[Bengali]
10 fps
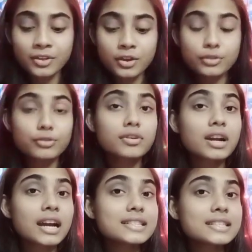তো
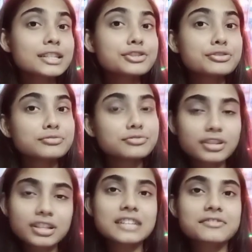গাইস একটা সুন্দর
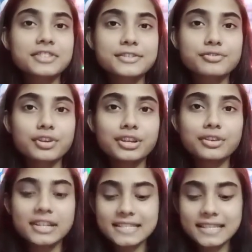কাটক্রিজ তৈরি
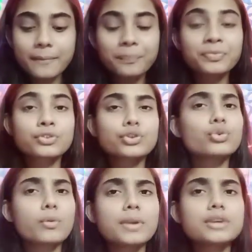হয়েছে তো
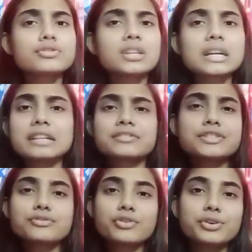তোমরাও যদি
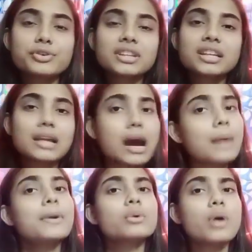কাটক্রিজ তৈরি করতে না
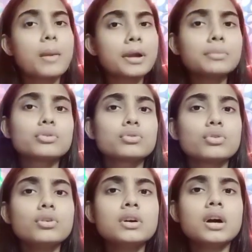পারো আমার মতো
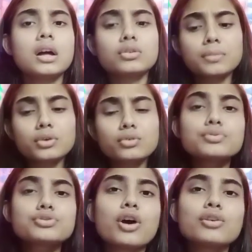তোমরা খুব
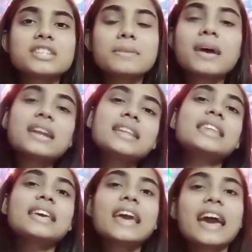সহজেই বাড়িতে
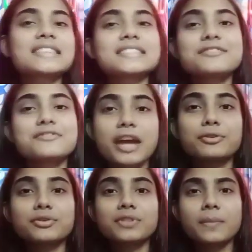এই হ্যাক্সটি ট্রাই
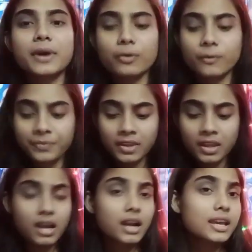করতে পারো
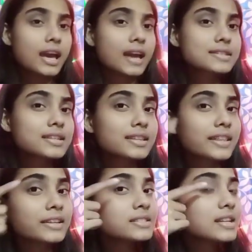আর এই
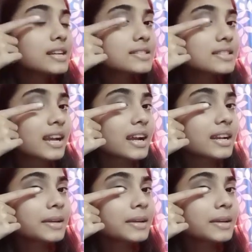হ্যাক্সটিতে জাস্ট এখানে